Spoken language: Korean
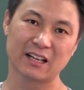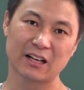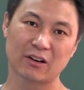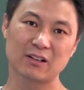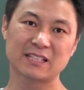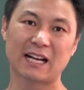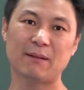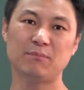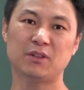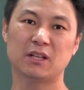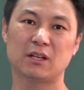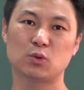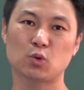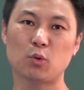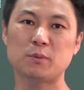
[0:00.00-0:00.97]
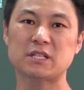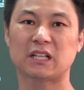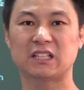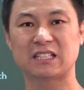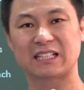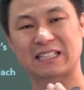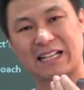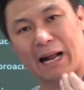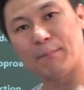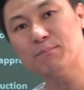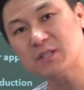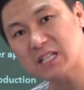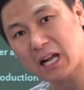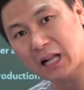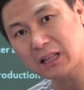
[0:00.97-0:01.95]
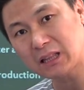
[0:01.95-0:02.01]
그 사람들이 소비자들이
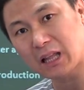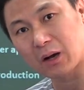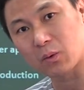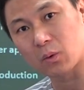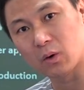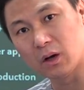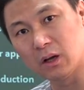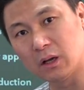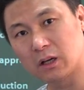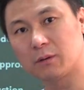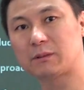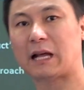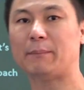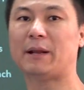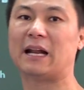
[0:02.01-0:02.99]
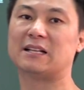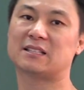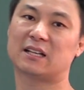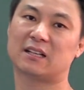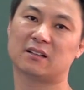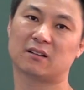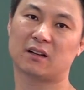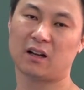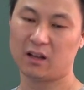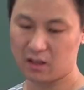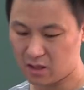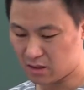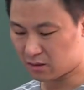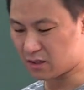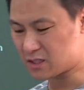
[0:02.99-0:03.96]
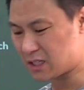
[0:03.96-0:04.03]
감지한다고. 그럼 다음엔 안 사는 거야.
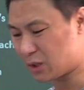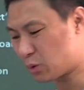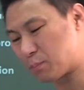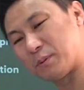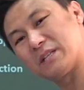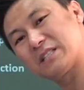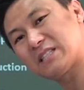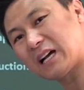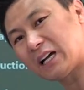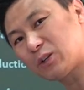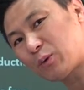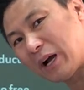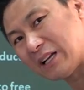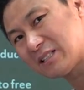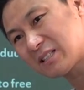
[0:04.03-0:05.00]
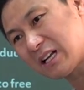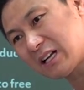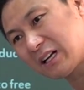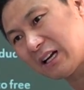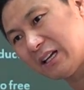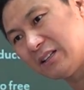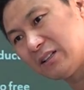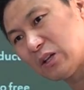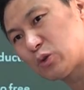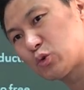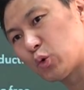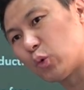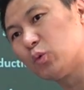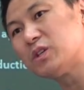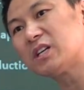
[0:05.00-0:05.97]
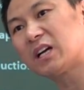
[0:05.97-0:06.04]
그렇잖아도 비싸가지고 안 살까 했는데
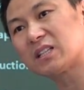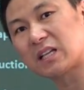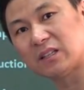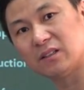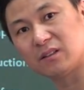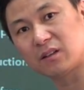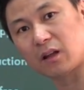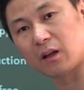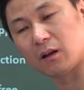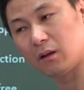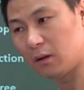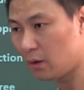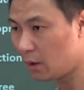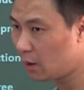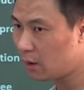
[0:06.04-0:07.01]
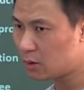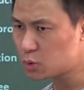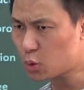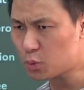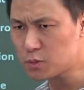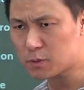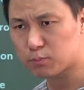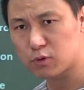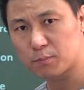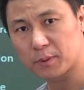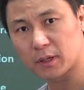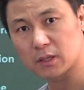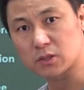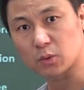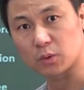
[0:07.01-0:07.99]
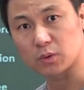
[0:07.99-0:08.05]
좋으니까 샀는데 조금씩
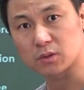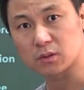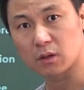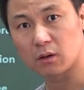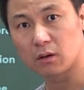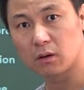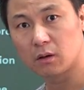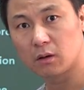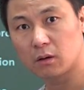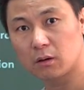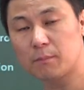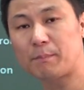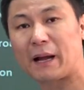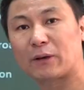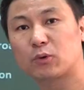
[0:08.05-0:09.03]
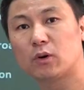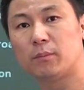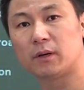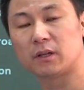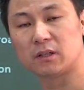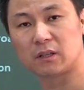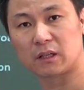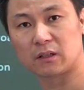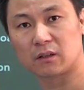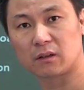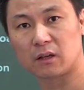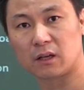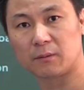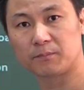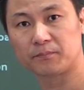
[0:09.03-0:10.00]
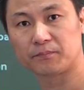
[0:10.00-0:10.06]
불편해지고 있어. 그럼 바뀌어 버린다는
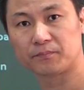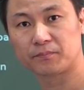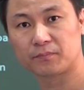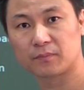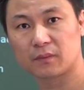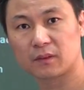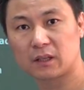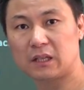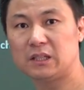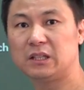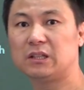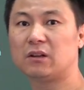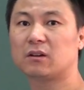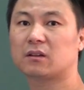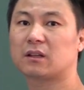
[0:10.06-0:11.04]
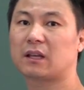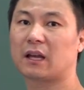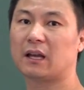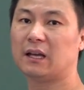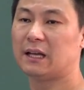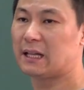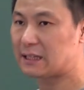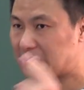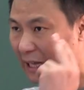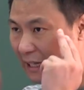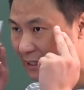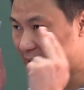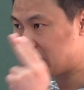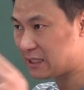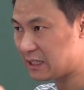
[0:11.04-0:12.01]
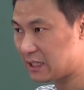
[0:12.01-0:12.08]
거야. 그러니까 이렇게
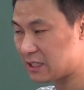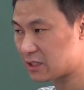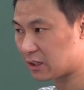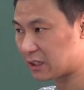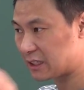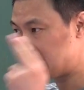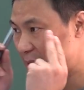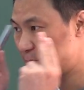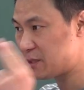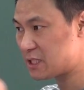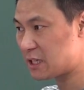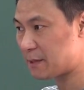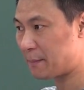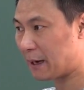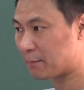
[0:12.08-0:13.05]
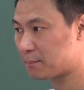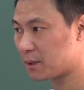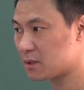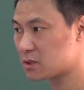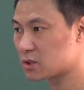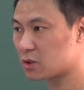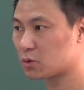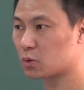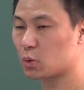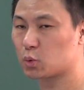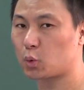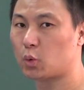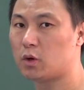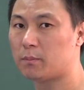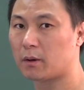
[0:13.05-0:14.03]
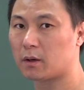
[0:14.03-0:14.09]
단기적인 임시 방편적으로
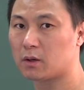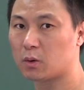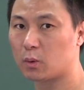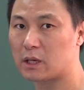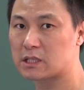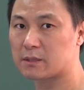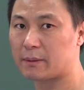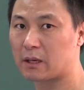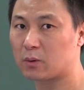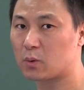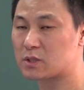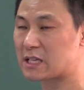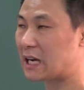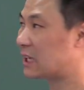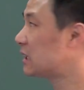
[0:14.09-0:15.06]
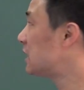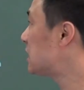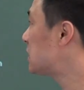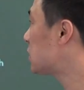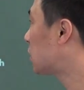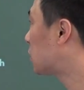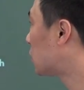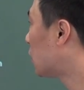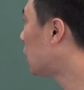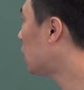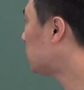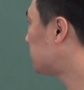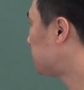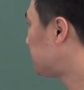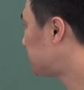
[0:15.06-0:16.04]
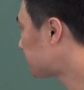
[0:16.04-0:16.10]
돈을 벌려고 하지 말고
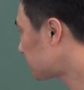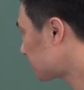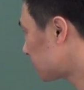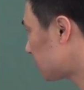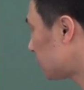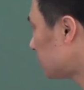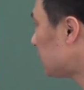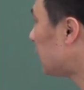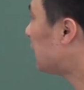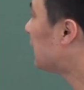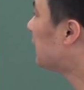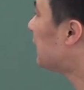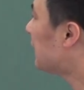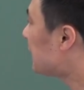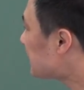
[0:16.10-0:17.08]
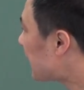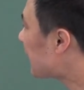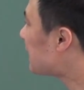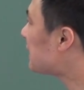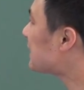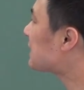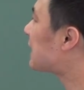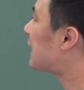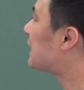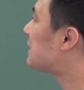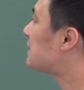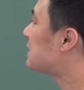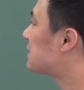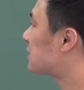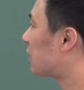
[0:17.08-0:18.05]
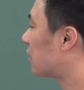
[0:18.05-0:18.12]
장기적으로
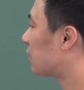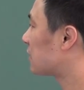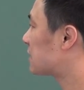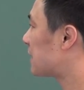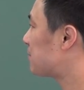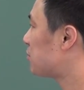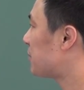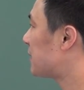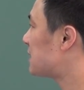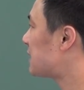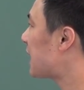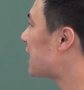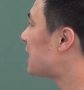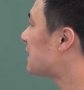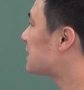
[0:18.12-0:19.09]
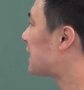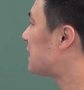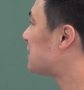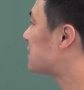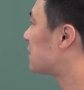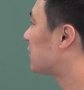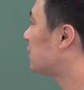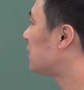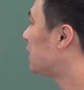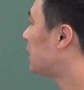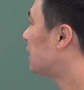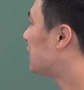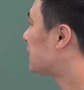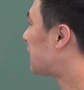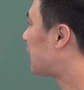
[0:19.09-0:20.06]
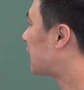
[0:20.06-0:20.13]
생산성, 제품의 생산성을
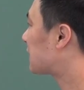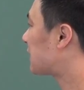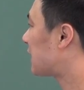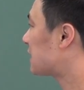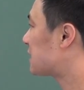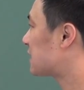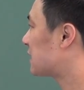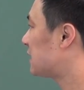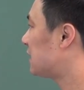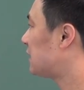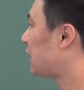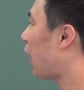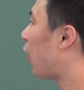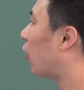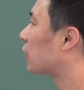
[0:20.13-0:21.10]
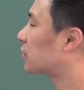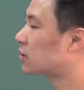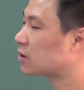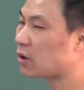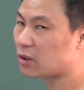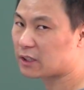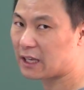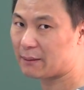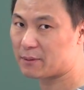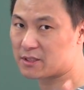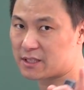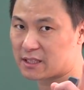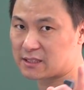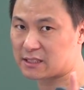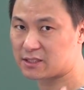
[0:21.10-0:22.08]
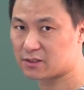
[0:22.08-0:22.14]
상상시키는데 어떻게 하면
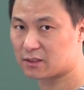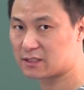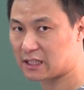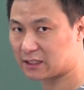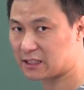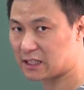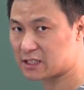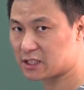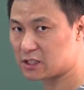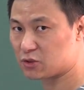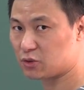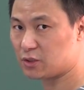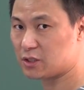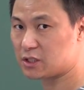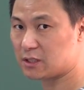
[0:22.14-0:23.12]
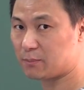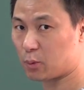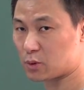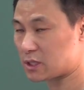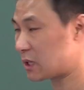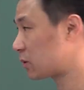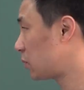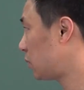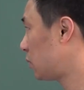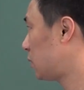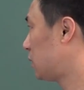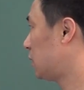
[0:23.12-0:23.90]
생산성을 상상시킬 수 있는지 보자고.